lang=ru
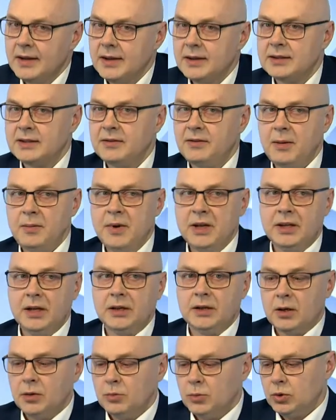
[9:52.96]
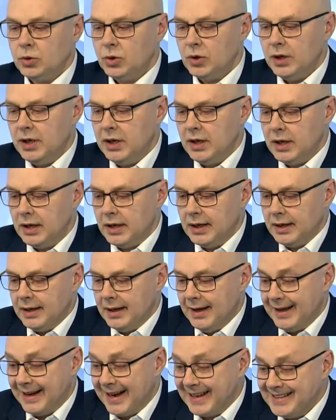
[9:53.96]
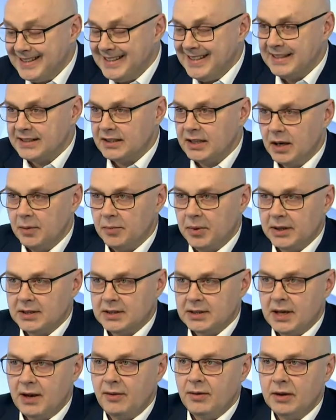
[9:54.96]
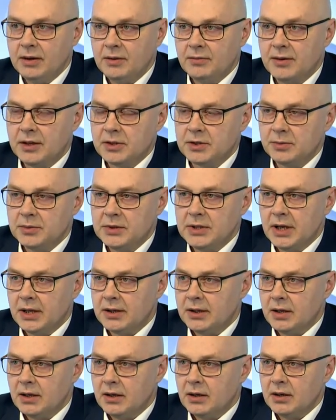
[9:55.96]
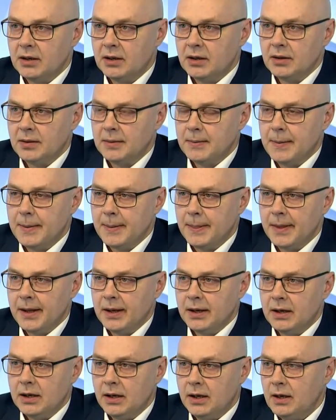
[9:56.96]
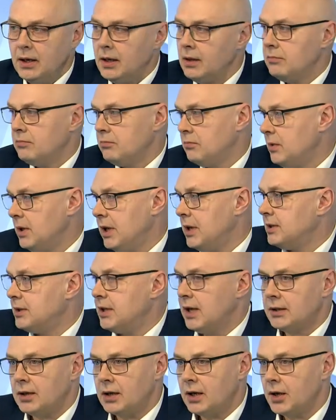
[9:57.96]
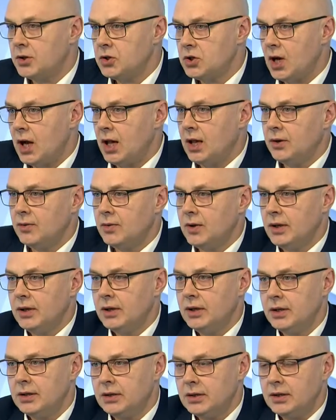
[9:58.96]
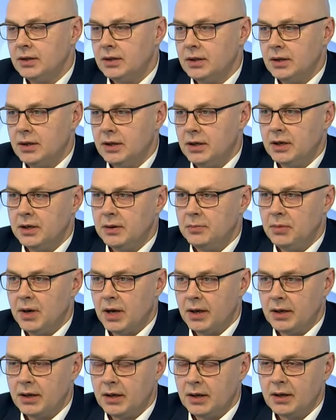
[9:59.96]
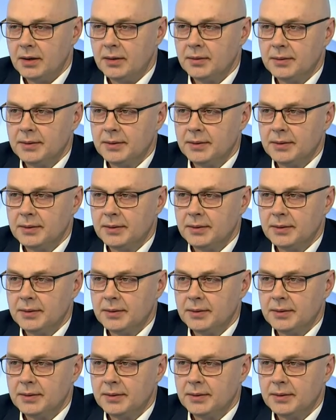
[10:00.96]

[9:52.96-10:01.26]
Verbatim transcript: Современная драматургия российская представлена в вашем театре? Или есть театр Качалова, и это их епархия?